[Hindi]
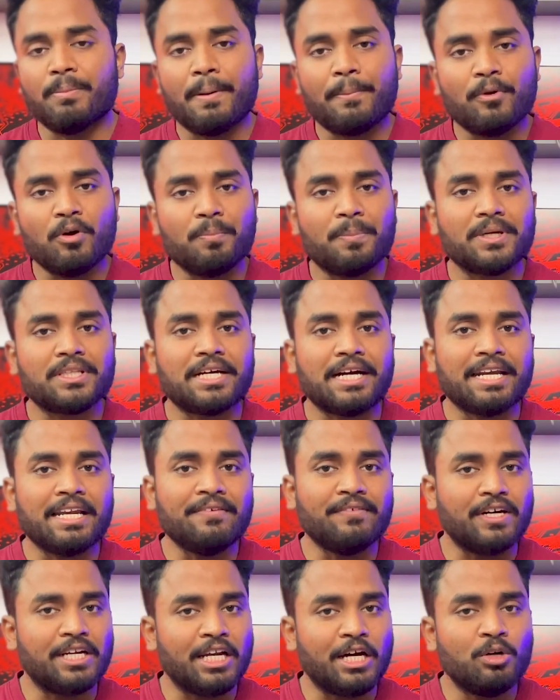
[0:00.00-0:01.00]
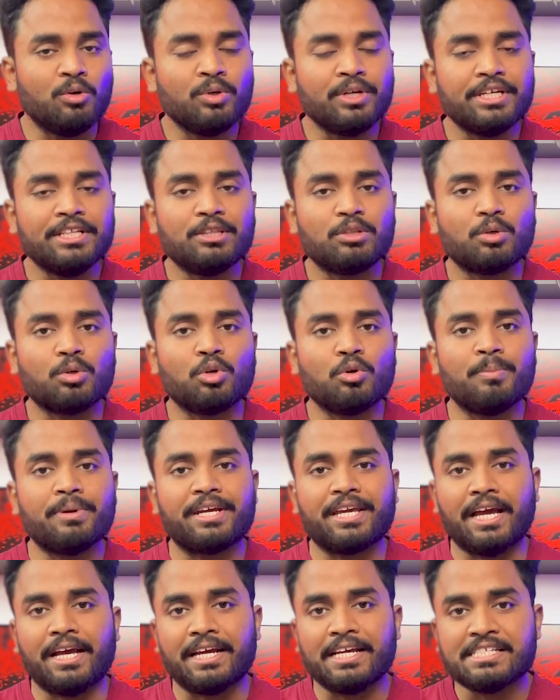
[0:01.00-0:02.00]
मैं आपको बताने वाला हूँ कि इन दोनों में
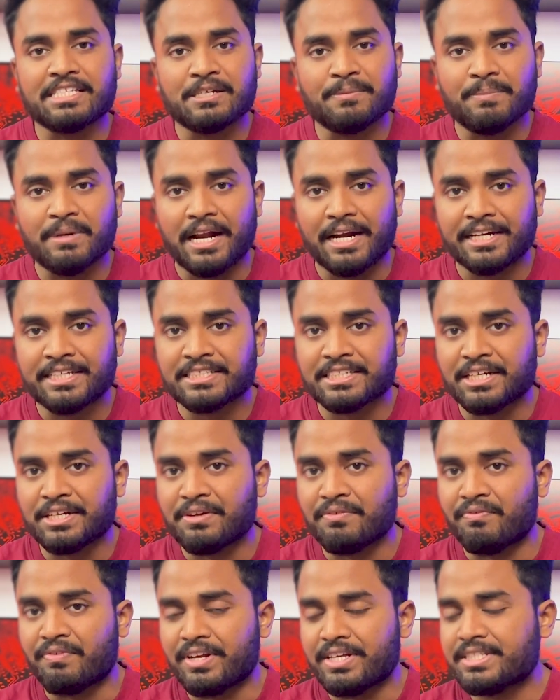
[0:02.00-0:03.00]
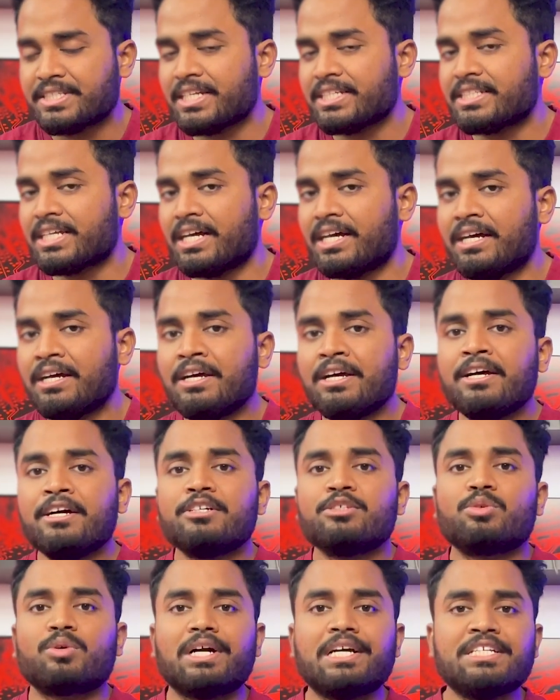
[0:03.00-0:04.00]
क्या क्या सिमिलैरिटी सिमिलैरिटीज़ एंड डिफरेंसेज हैं
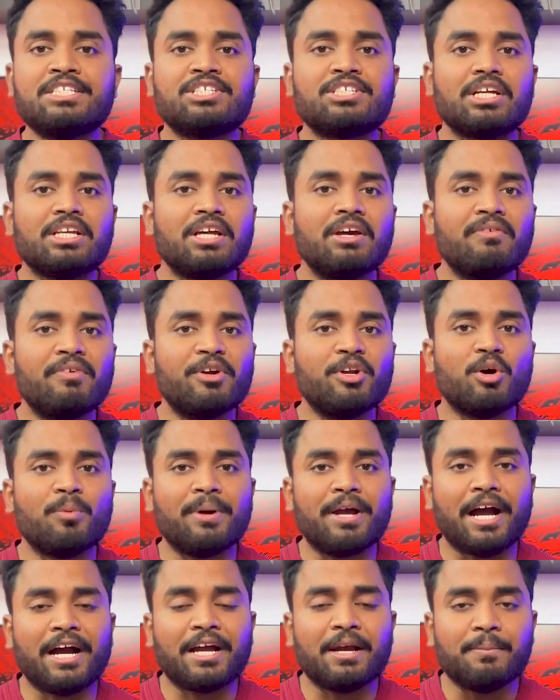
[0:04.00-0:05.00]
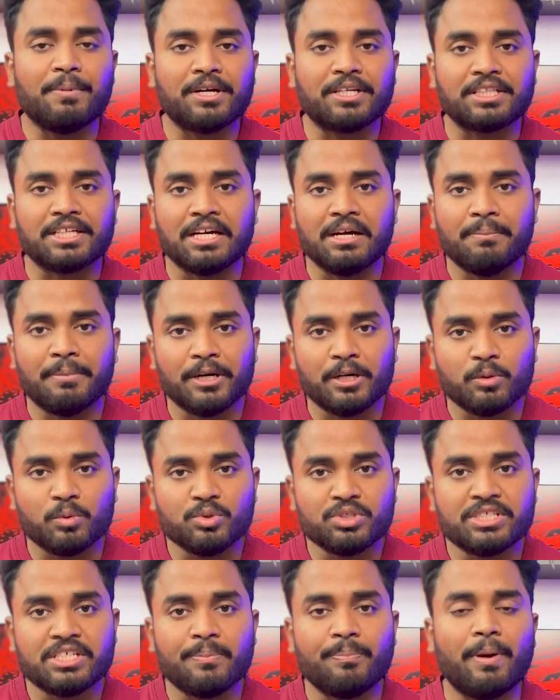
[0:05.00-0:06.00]
सो so चलिए वीडियो में आगे बढ़ते हैं बट
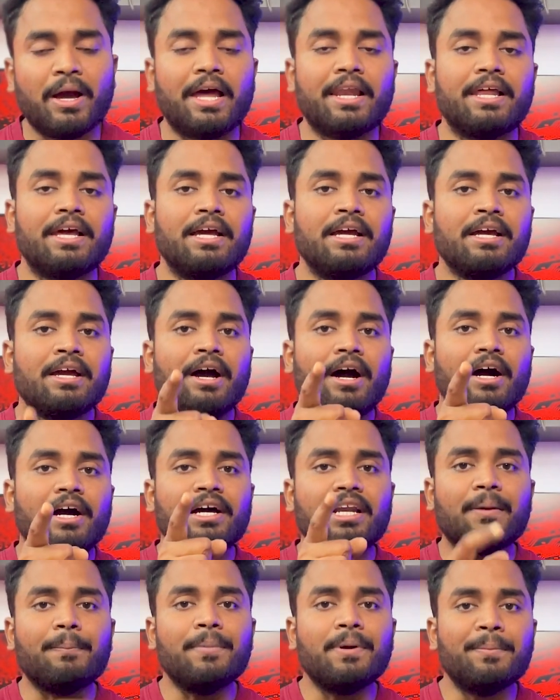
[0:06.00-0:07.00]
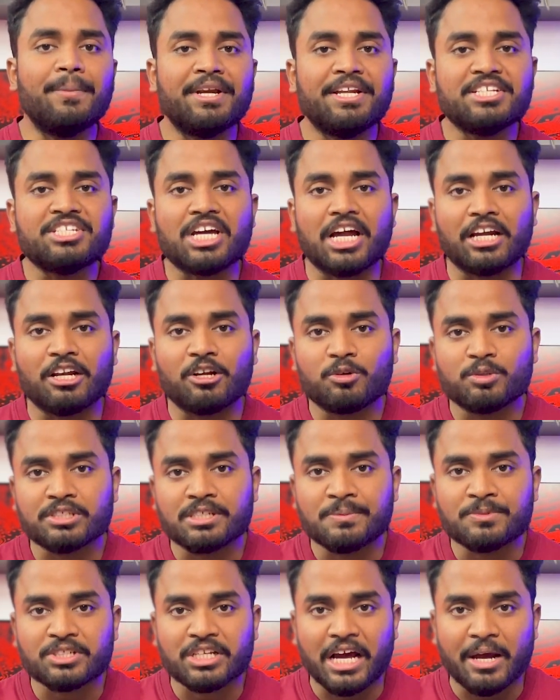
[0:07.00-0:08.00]
उससे पहले अगर आपने मेरे चैनल को
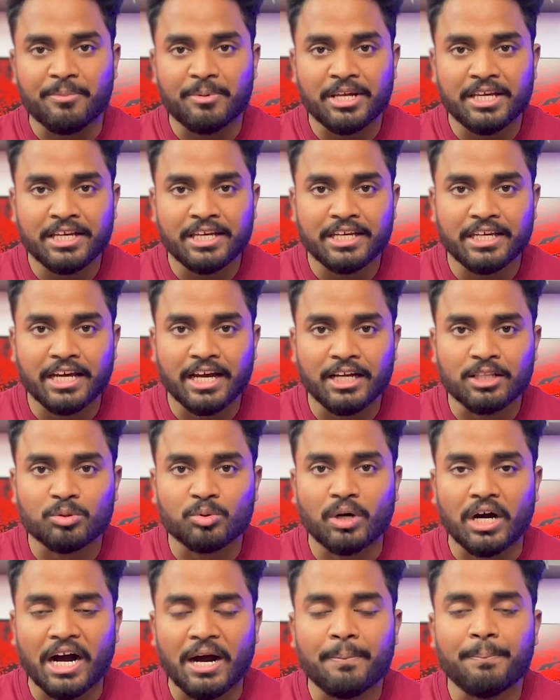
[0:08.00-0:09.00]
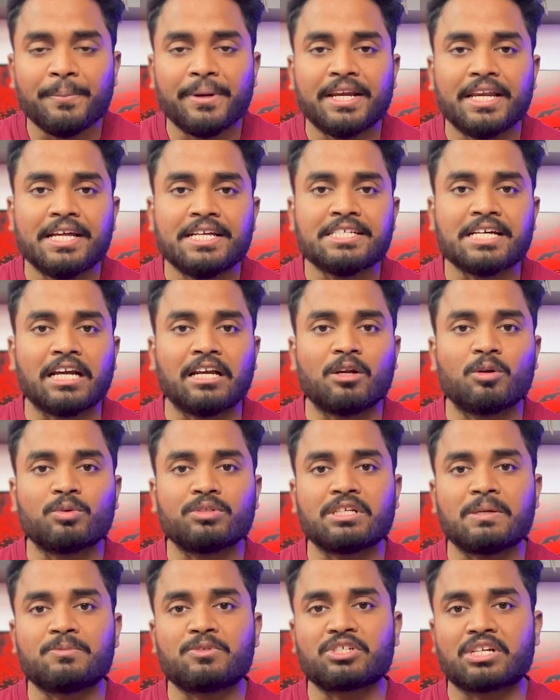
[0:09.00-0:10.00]
सब्सक्राइब नहीं किया है तो आप मेरे चैनल को
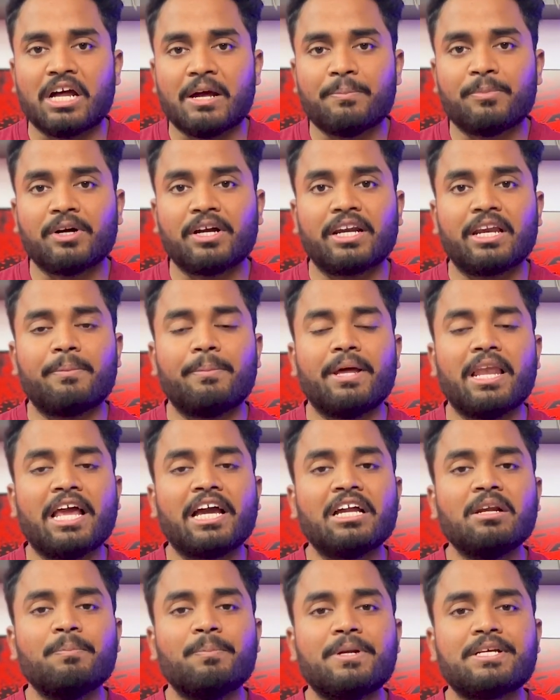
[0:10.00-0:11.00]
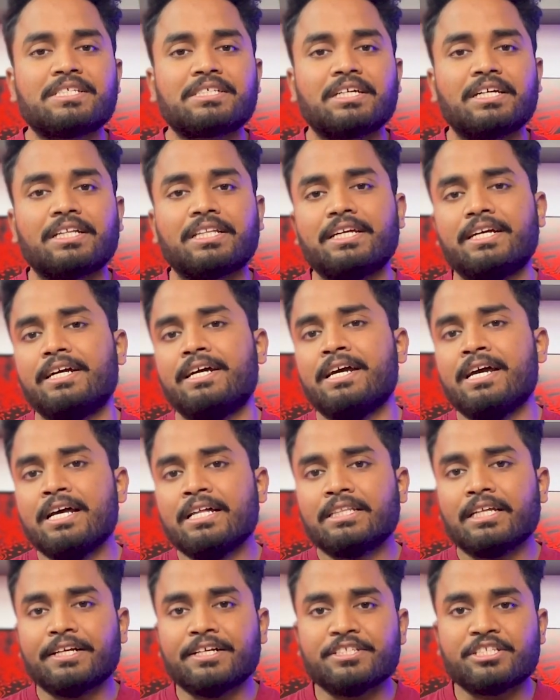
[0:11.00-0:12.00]
सब्सक्राइब कर ले बेलाइकन प्रेस कर दें
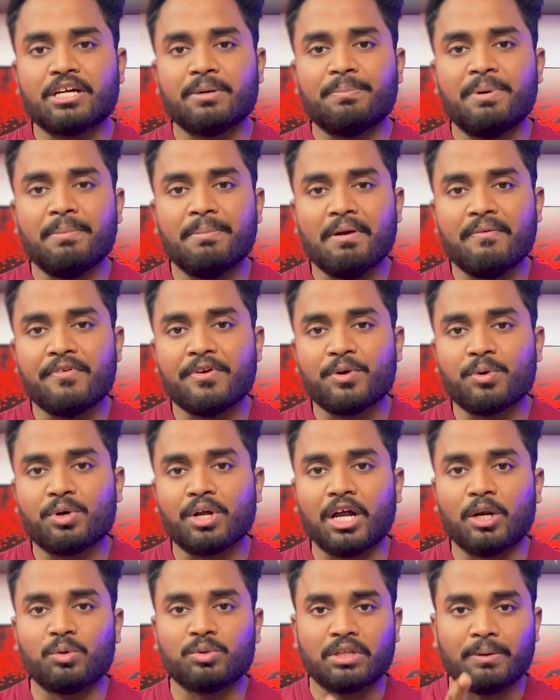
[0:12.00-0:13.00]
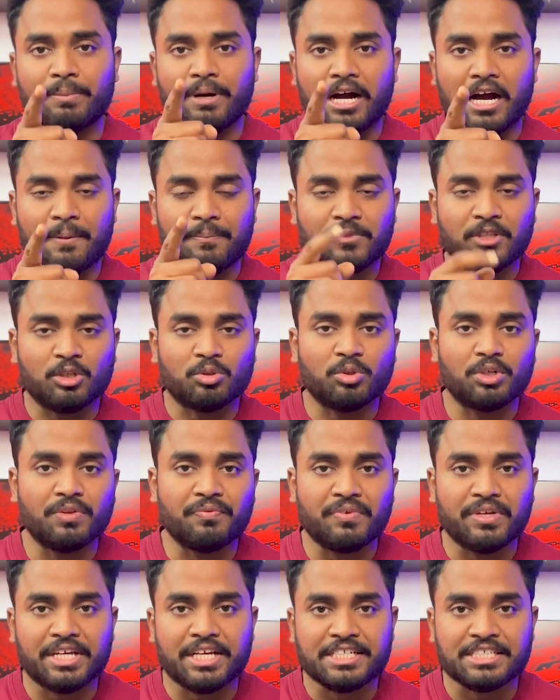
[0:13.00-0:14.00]
ताकि जब भी मैं वीडियो डालूँ तब आप तक
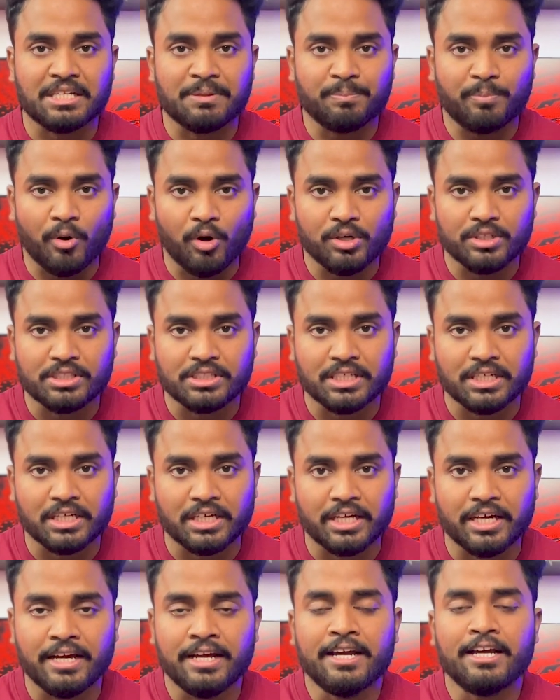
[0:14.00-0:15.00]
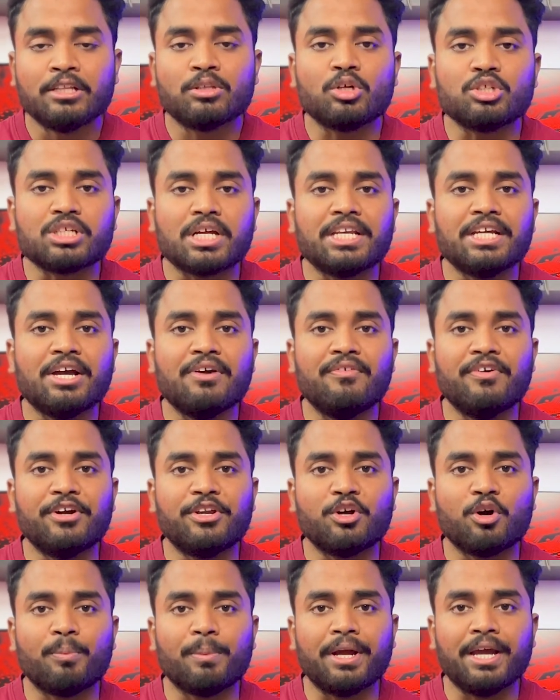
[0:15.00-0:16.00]
नोटिफिकेशन पहुँच सके तो चलिए
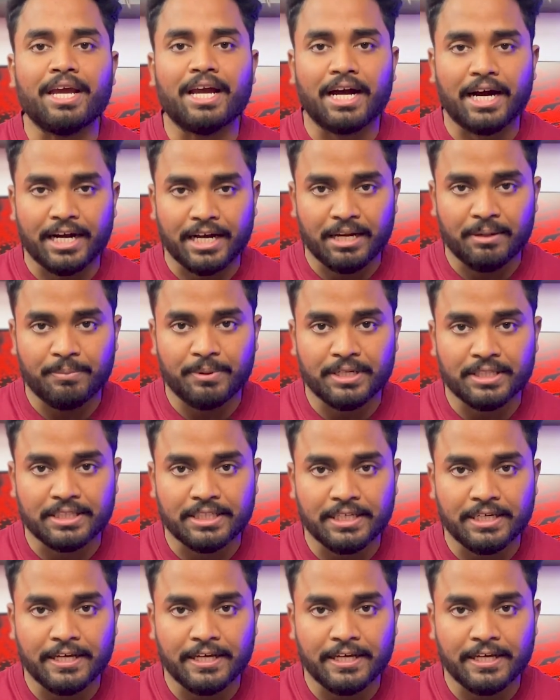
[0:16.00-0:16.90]
वीडियो में आगे बढ़ते